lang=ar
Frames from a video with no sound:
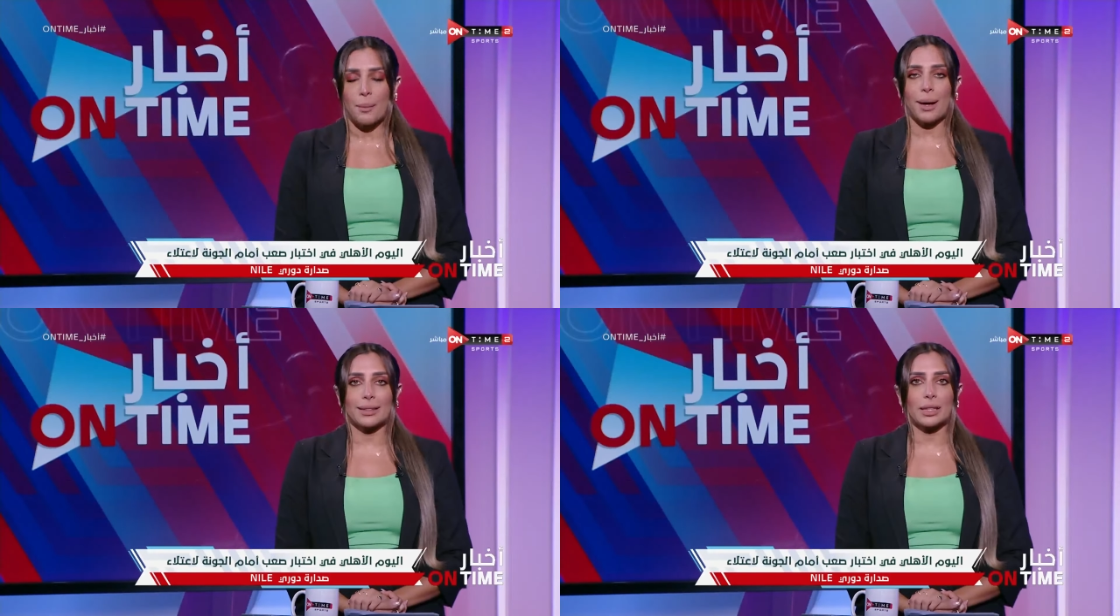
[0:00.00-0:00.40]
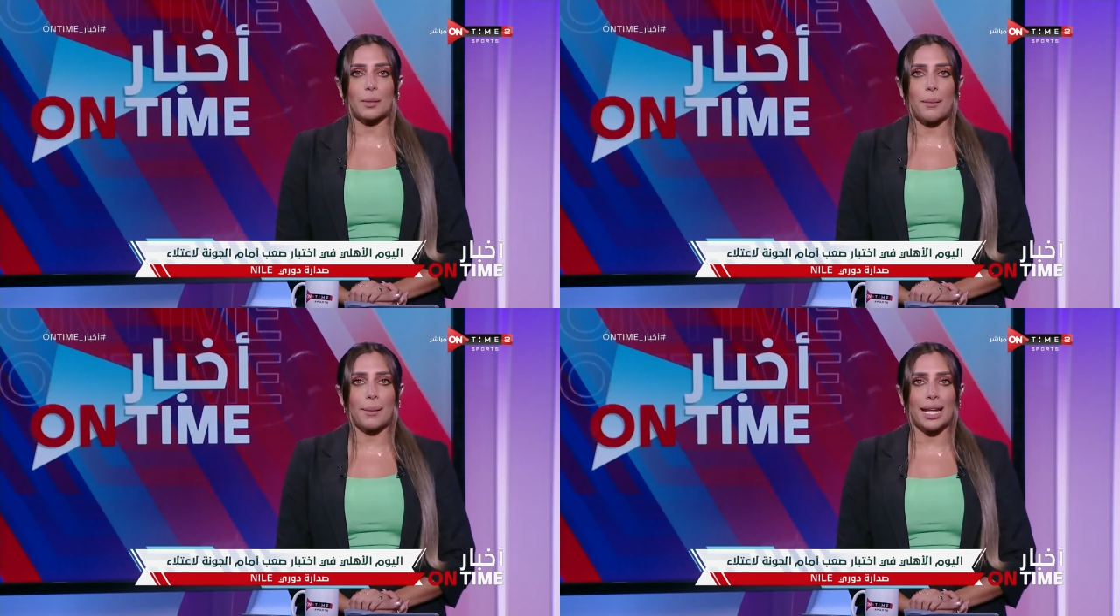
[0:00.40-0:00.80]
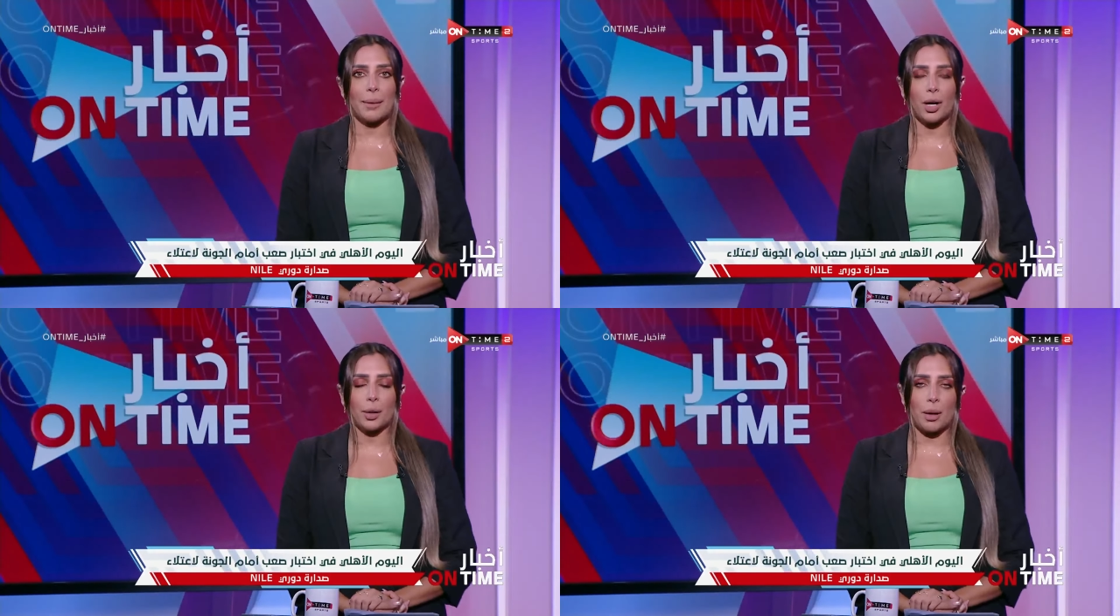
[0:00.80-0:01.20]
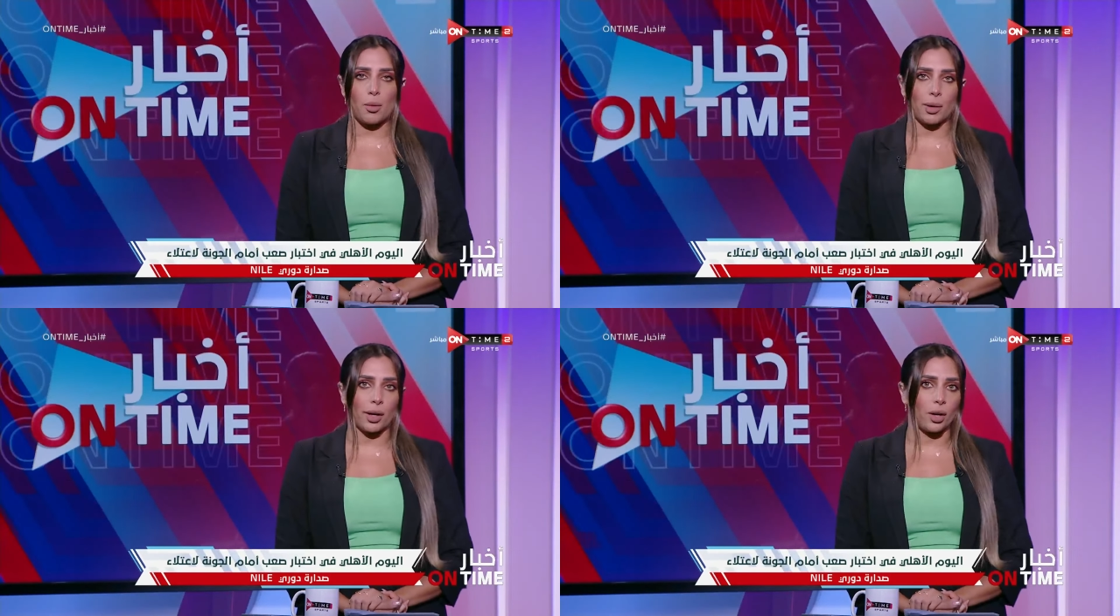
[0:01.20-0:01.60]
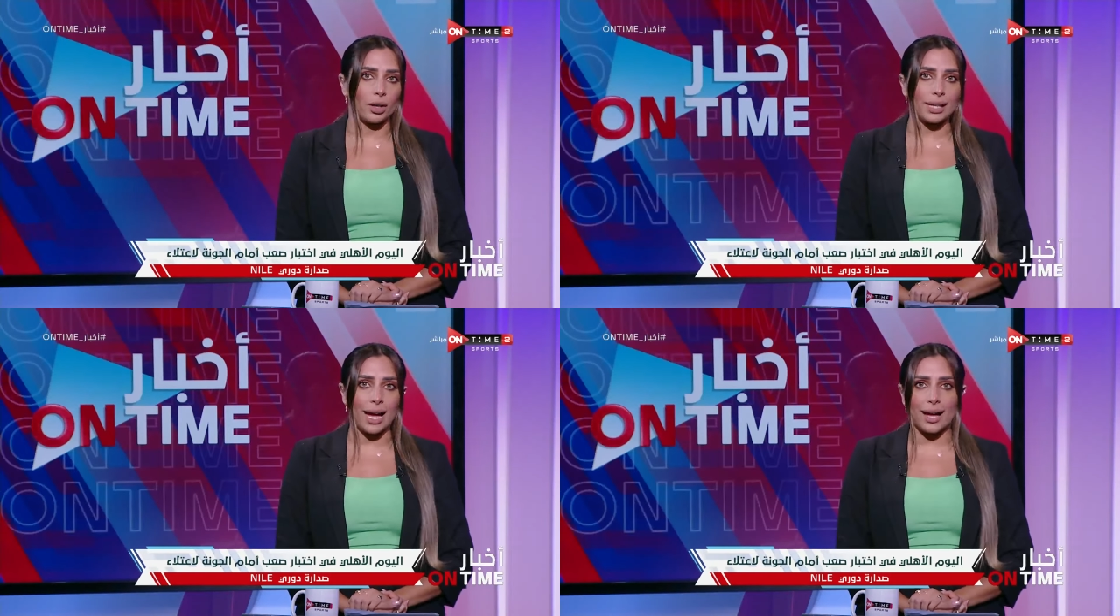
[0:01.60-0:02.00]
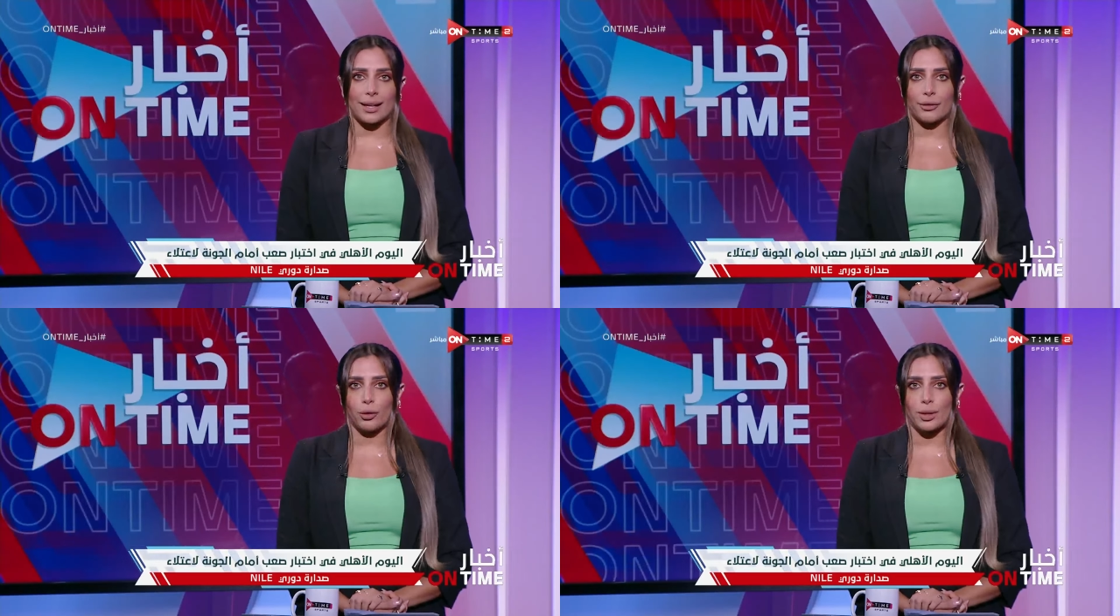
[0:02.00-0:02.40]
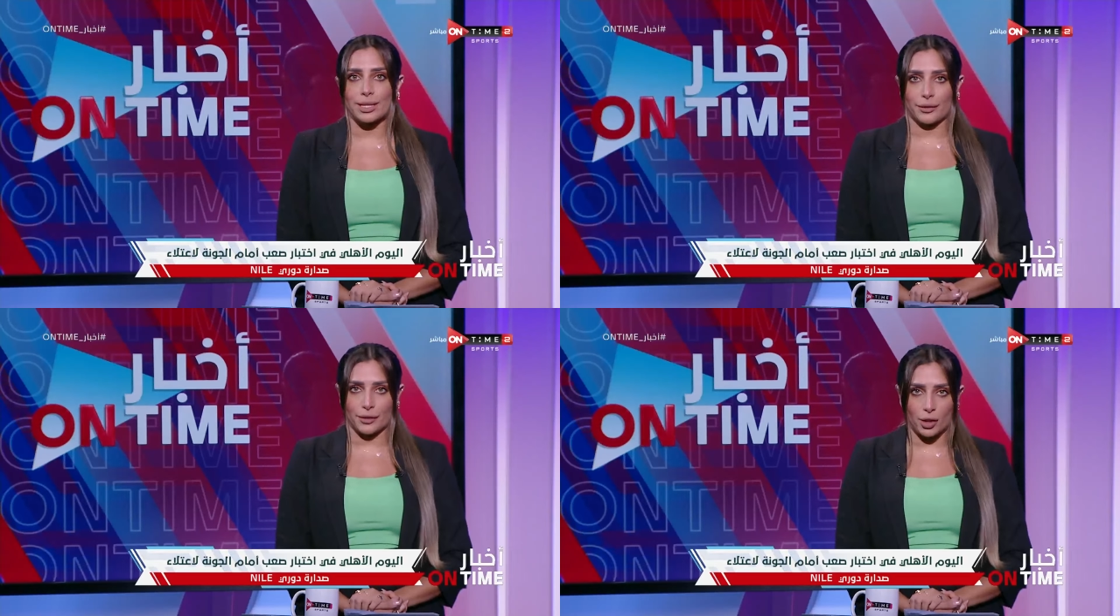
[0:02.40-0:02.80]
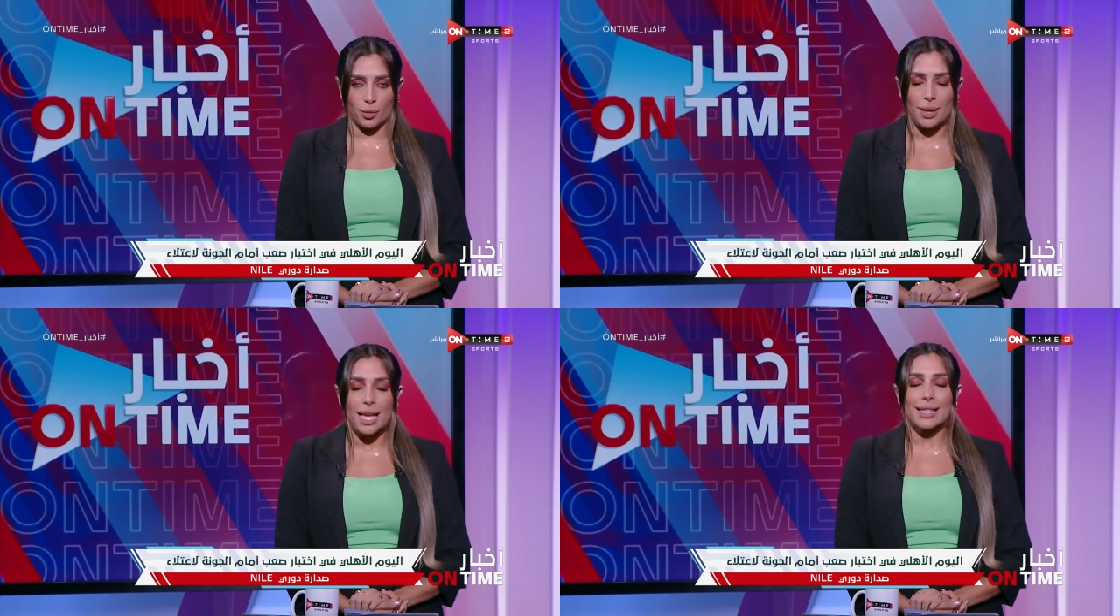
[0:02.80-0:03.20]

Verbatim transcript: بعد طبعا ما لعب اربع مباريات حقق الفوز فيهم